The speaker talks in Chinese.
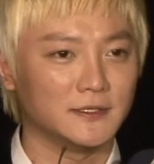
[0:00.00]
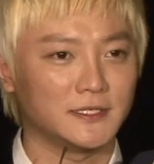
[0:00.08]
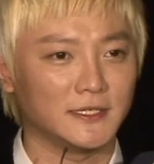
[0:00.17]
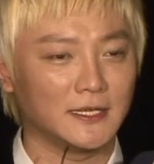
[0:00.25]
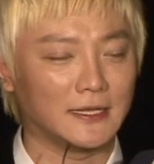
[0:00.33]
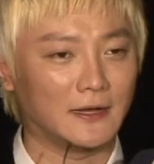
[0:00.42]

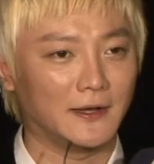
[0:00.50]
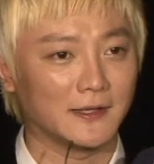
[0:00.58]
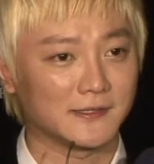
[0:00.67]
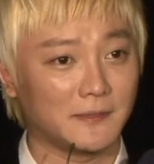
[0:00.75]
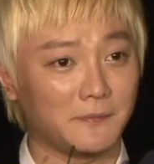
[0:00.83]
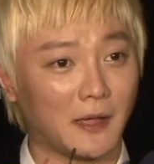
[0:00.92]
今天大概
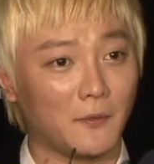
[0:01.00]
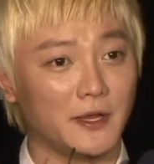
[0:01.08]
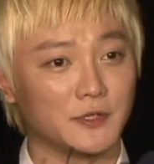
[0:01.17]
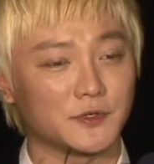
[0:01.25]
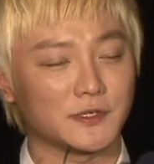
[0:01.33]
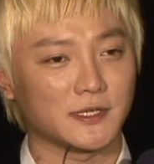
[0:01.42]
两三百位
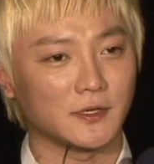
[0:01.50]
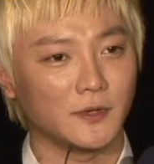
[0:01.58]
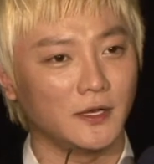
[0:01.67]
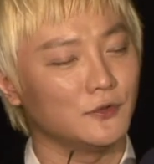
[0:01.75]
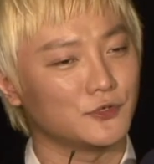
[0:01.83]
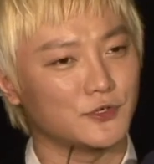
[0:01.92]
的学生
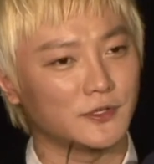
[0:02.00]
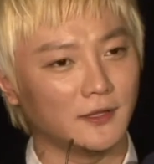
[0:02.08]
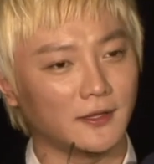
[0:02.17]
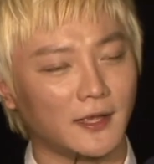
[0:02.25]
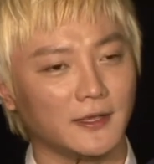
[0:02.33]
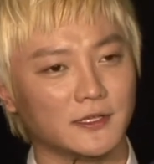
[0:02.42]
会陆续
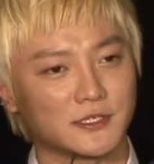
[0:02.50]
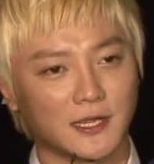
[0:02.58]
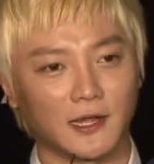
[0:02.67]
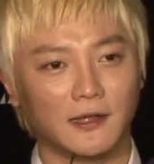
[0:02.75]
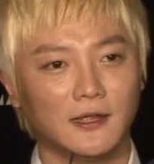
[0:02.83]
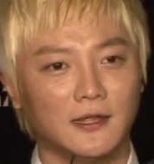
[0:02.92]
登台演
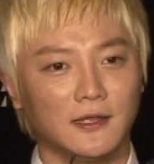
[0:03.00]
唱。